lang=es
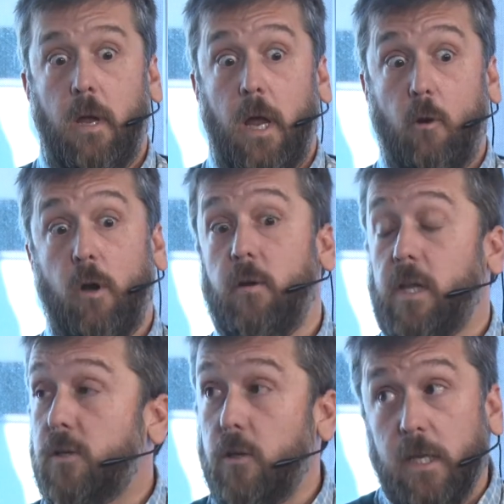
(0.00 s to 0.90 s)
En una
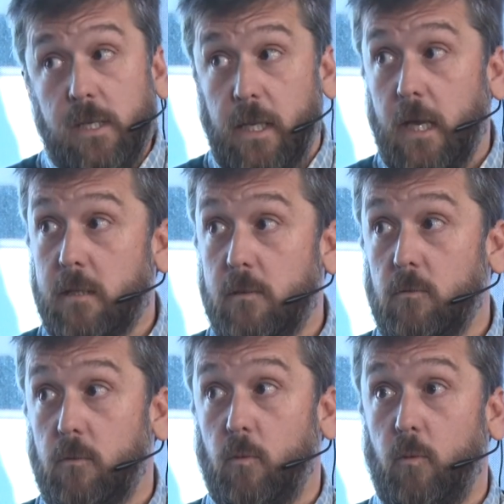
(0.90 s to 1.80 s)
habitación necesitas
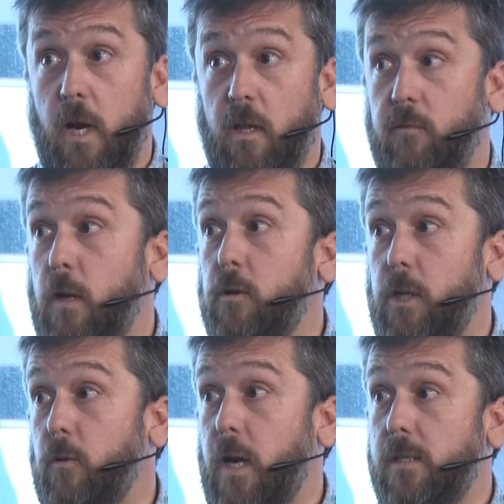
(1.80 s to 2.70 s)
un artefacto de
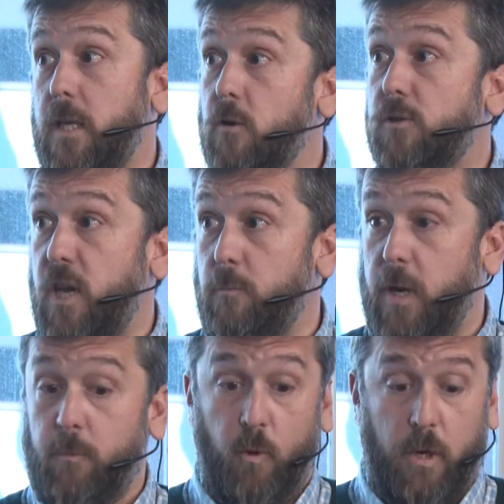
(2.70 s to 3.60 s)
tiro balanceado
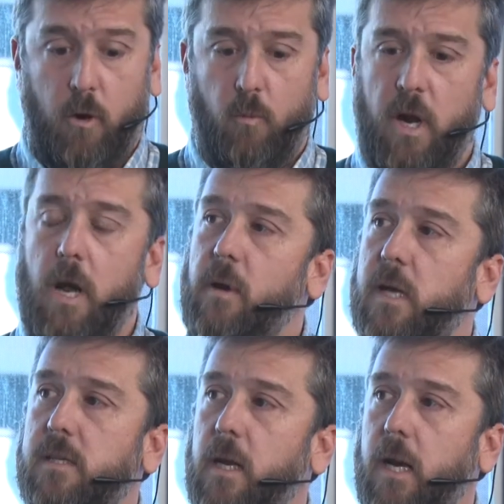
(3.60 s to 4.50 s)
siempre, porque como es cámara
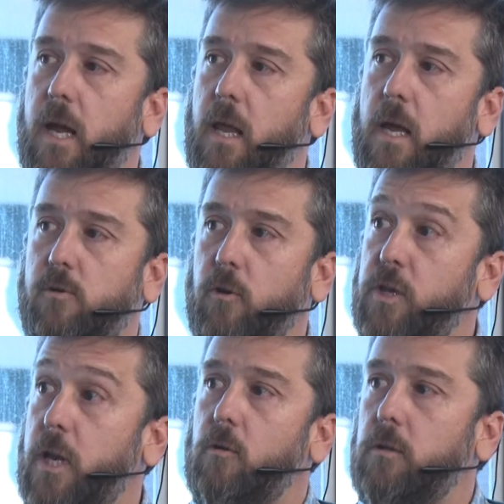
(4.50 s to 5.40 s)
cerrada, eso no
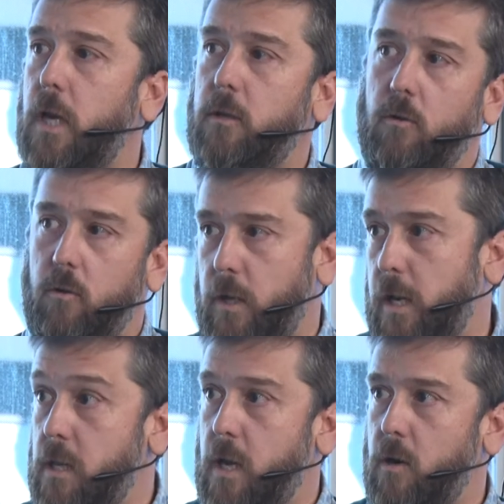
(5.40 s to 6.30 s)
tiene contacto con el
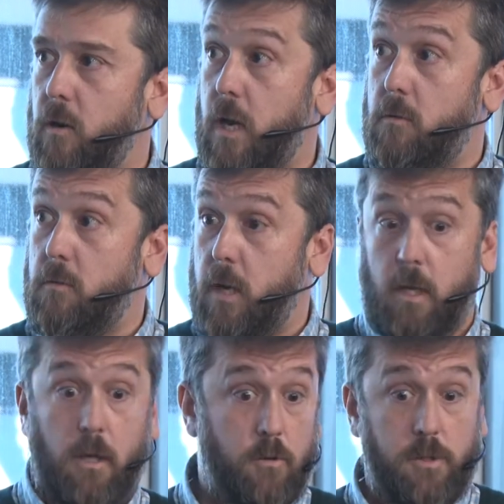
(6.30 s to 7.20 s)
interior de la
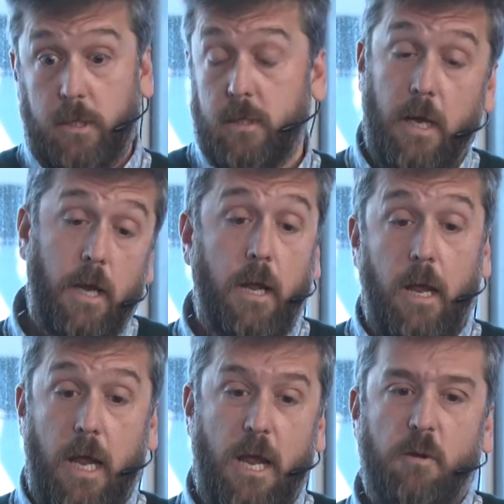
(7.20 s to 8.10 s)
vivienda, entonces
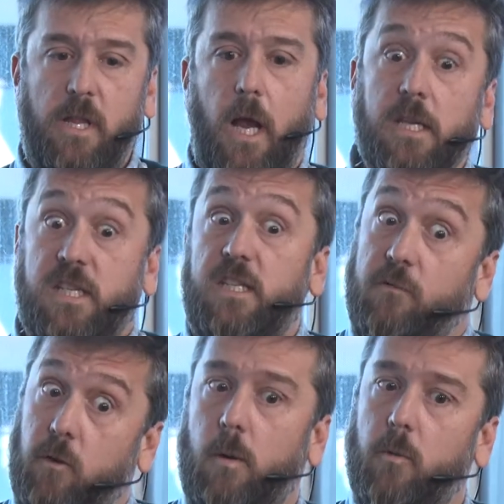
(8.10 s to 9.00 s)
evita que si se
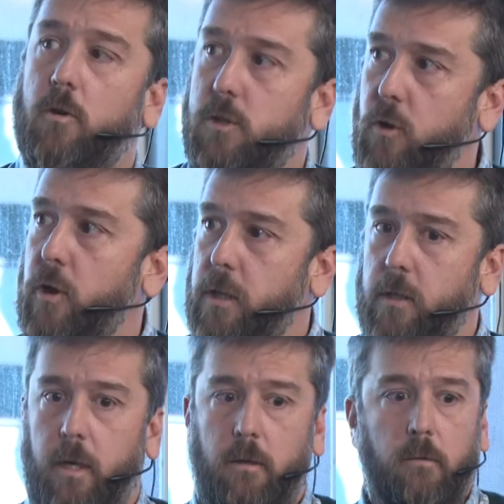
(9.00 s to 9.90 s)
forma monóxido entre.